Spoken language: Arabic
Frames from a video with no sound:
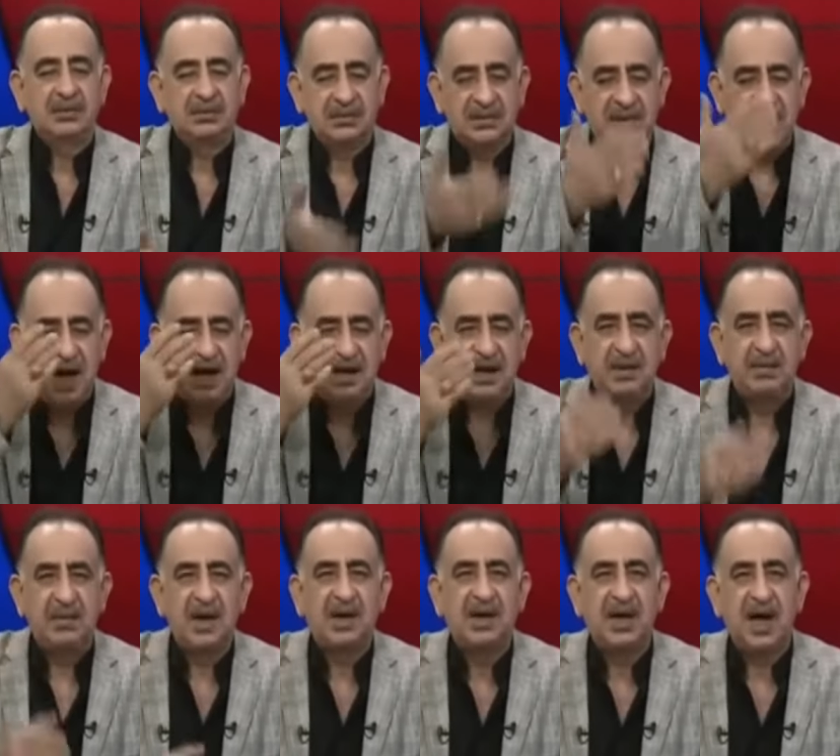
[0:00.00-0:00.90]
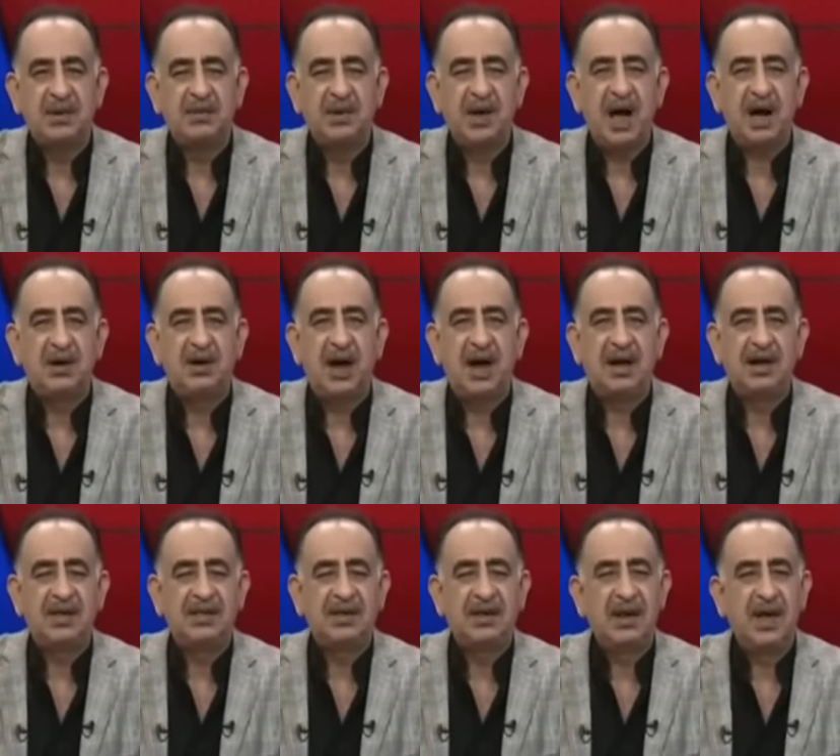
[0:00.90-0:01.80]
وكائن من كان من هؤلاء
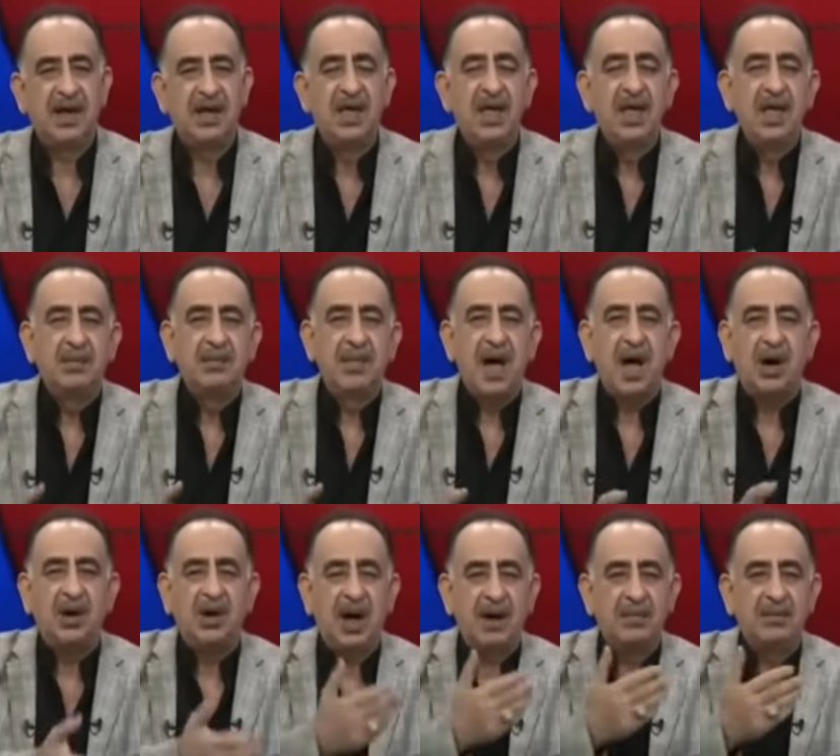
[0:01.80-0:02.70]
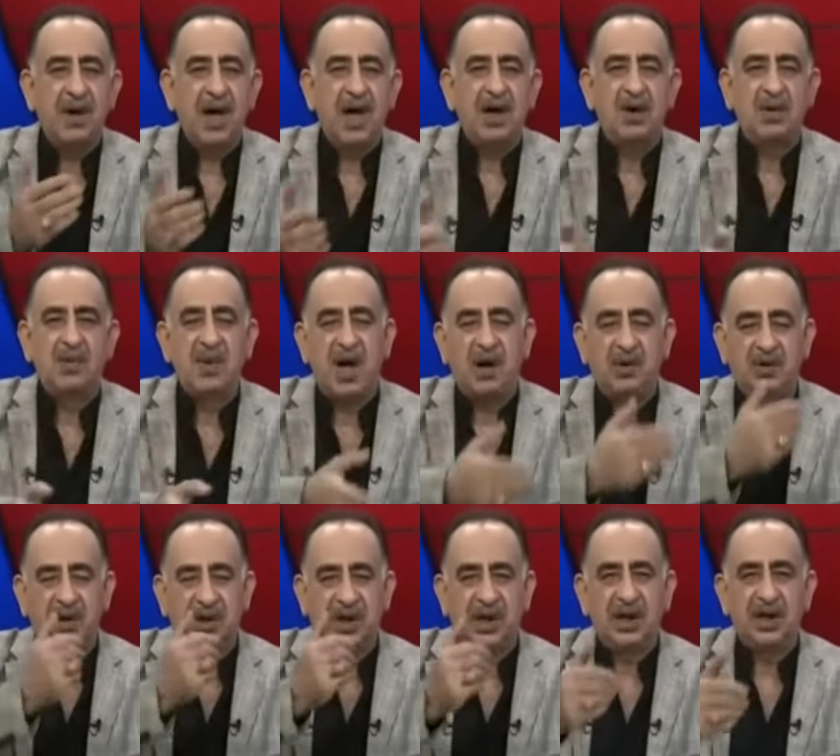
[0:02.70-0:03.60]
الذين باعوا الأنبار وباعوا
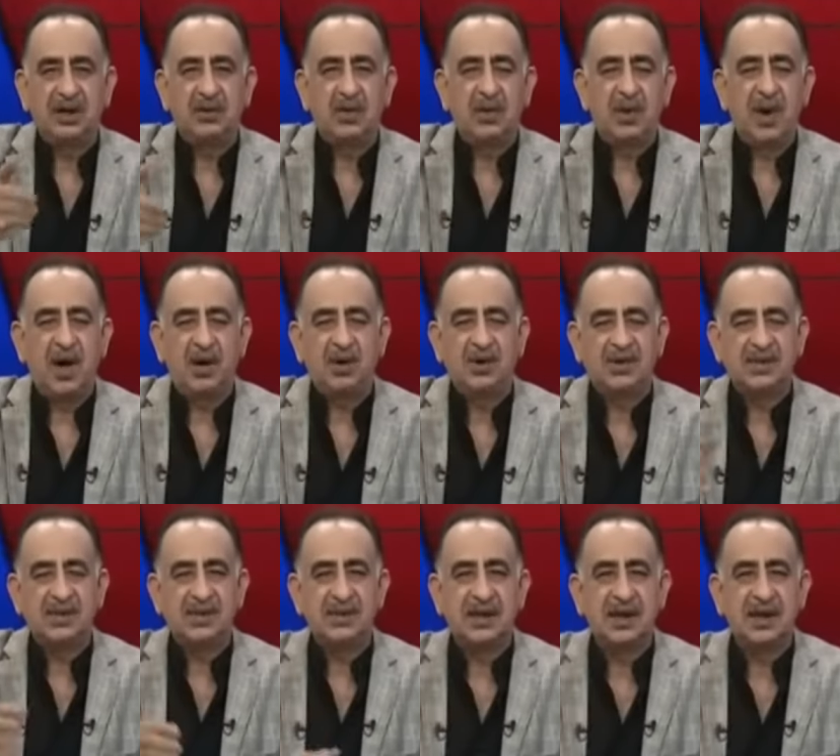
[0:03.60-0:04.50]
التكليف وباعوا نفس